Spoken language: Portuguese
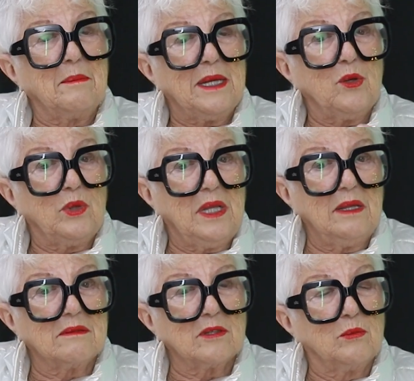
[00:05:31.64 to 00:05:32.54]
A
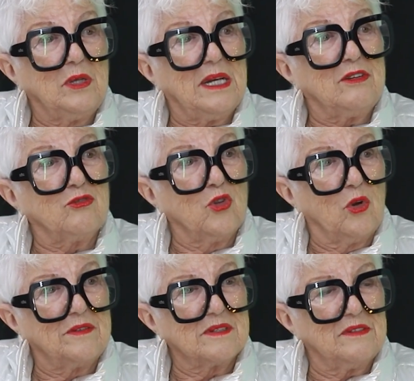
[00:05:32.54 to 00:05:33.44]
maioria são mulheres
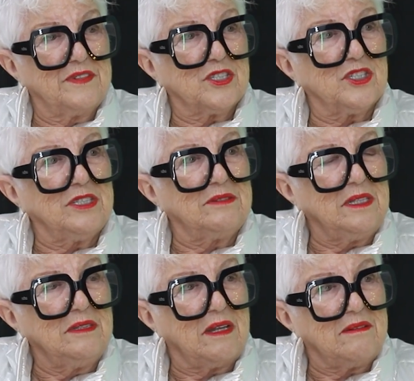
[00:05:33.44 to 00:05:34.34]
novas, na faixa de
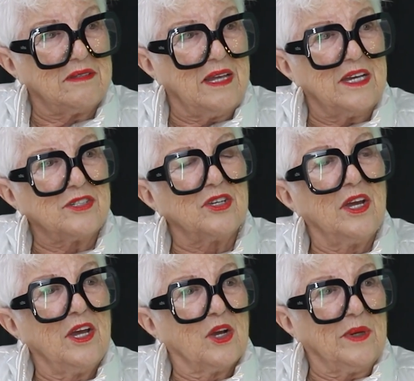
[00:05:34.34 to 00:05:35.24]
37,
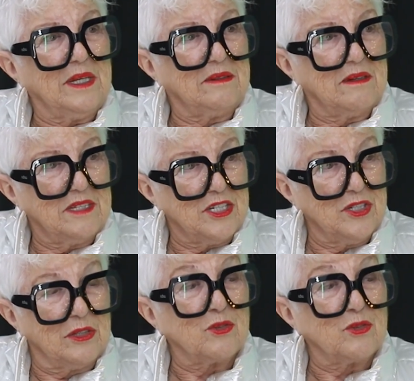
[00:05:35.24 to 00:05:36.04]
47